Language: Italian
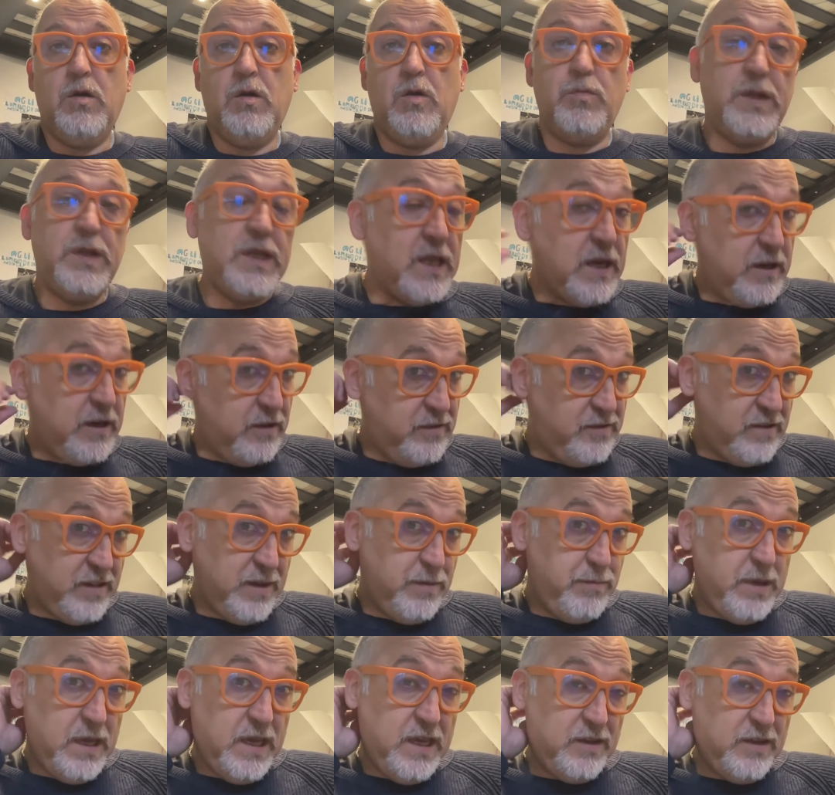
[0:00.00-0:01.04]
come dire, se
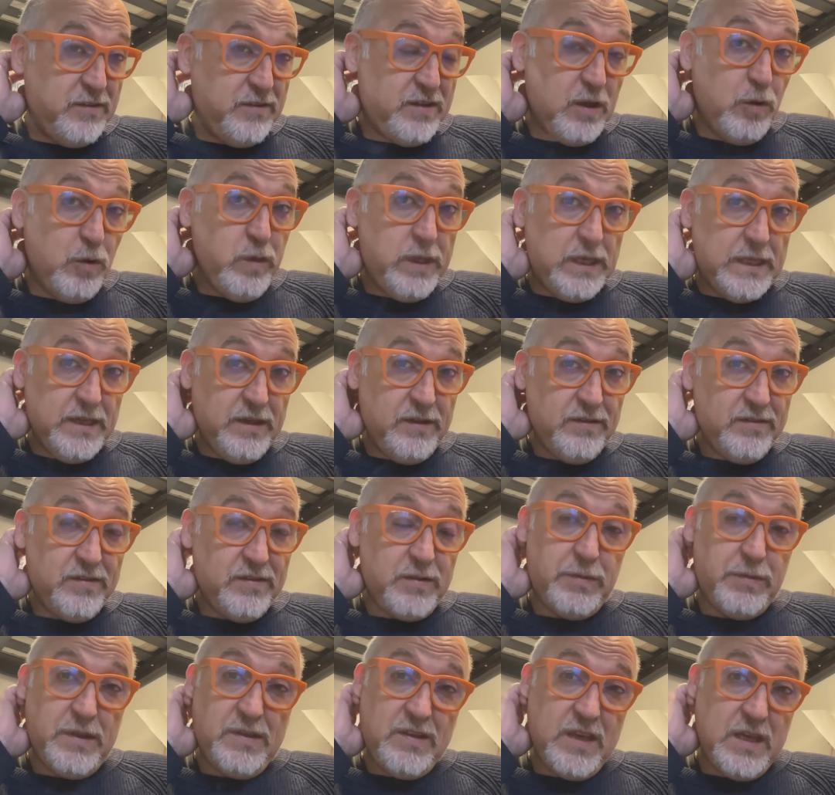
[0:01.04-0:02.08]
mi seguite,
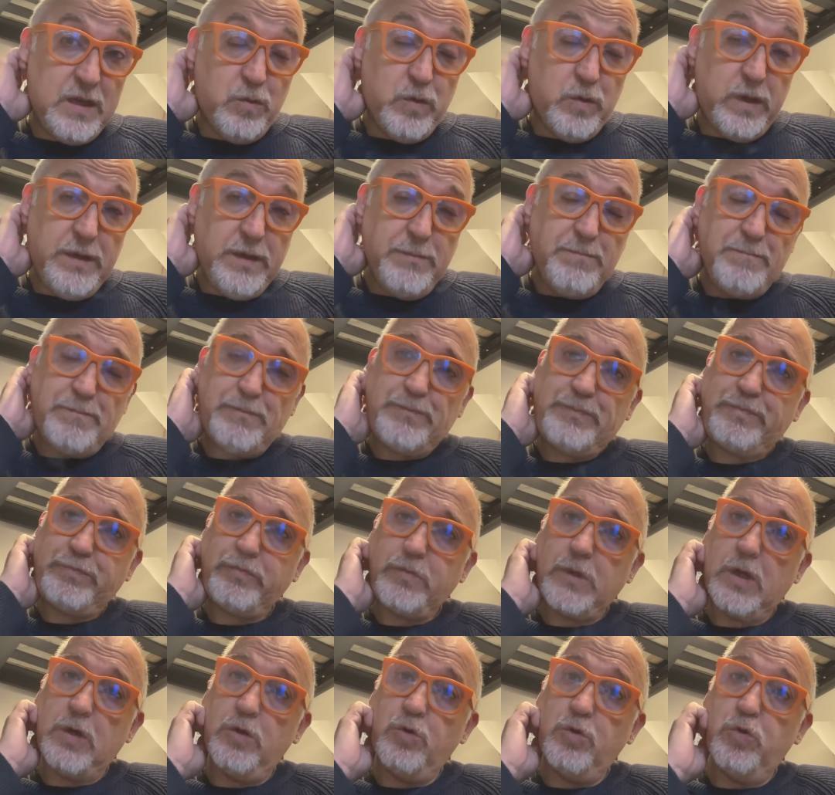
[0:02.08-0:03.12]
se mi segui,
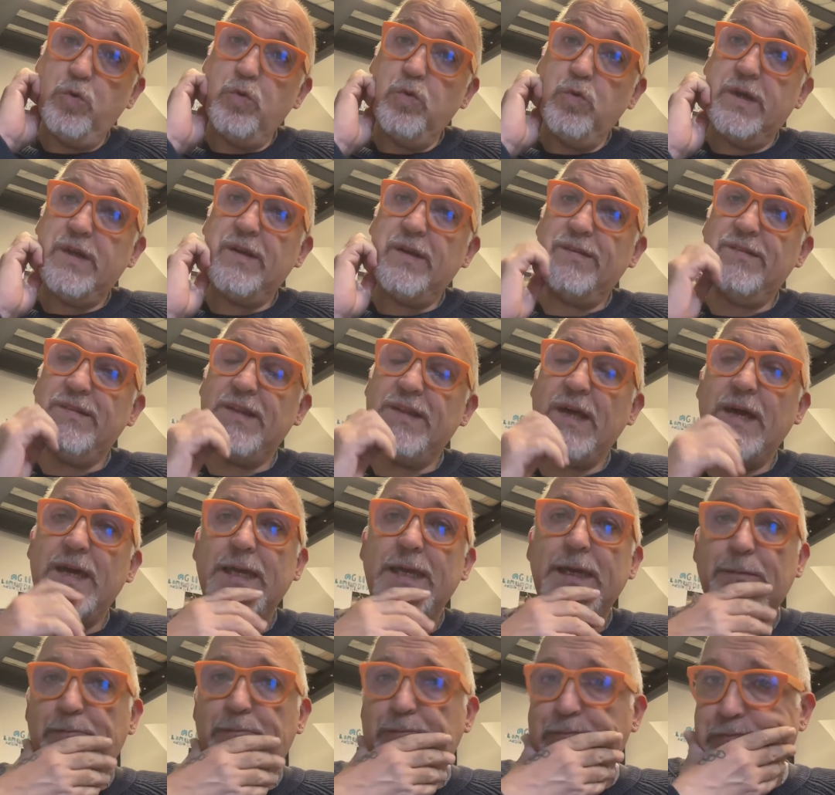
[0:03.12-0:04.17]
mm, tu che
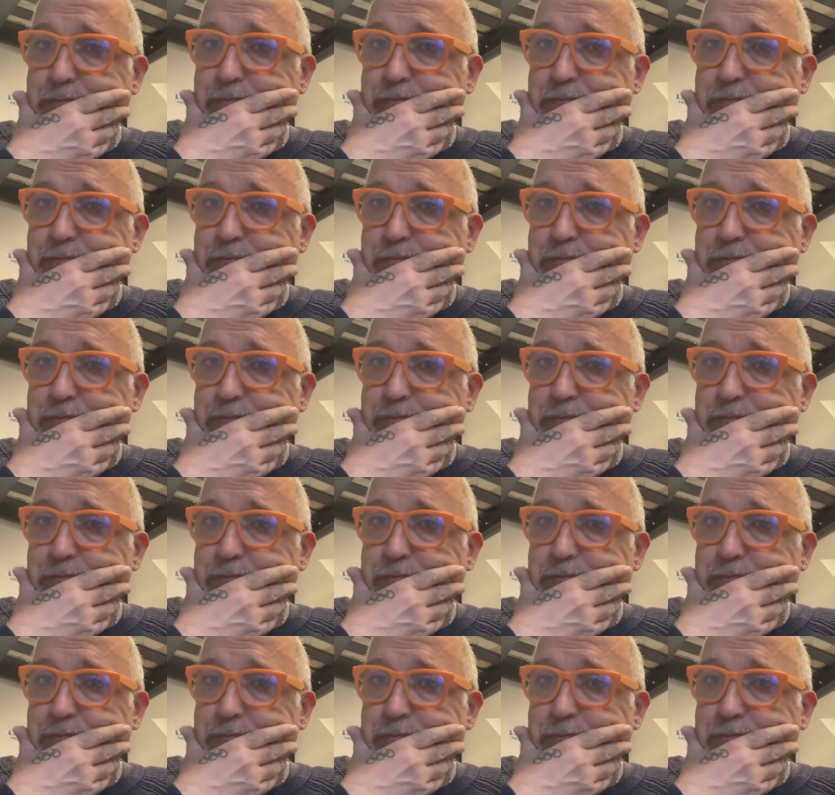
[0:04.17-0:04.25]
stai